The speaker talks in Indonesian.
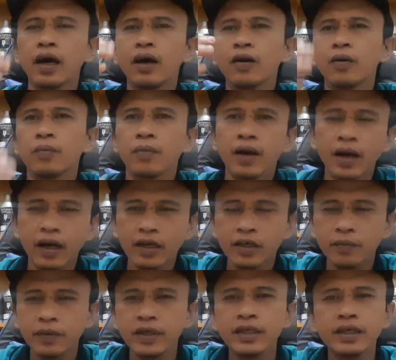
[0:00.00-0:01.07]
aroma
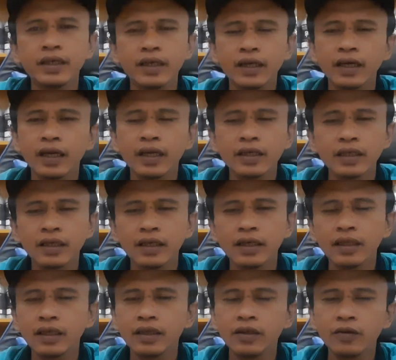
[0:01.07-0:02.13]
spesies dan ada
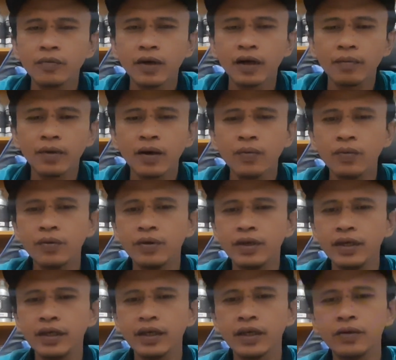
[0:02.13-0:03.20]
sedikit tercium aroma
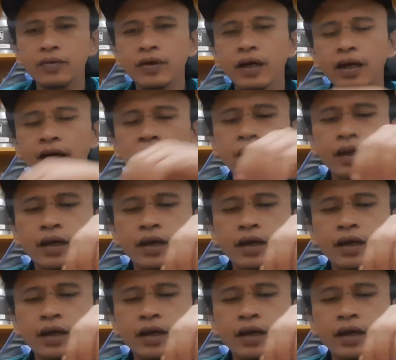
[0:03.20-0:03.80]
woody-nya juga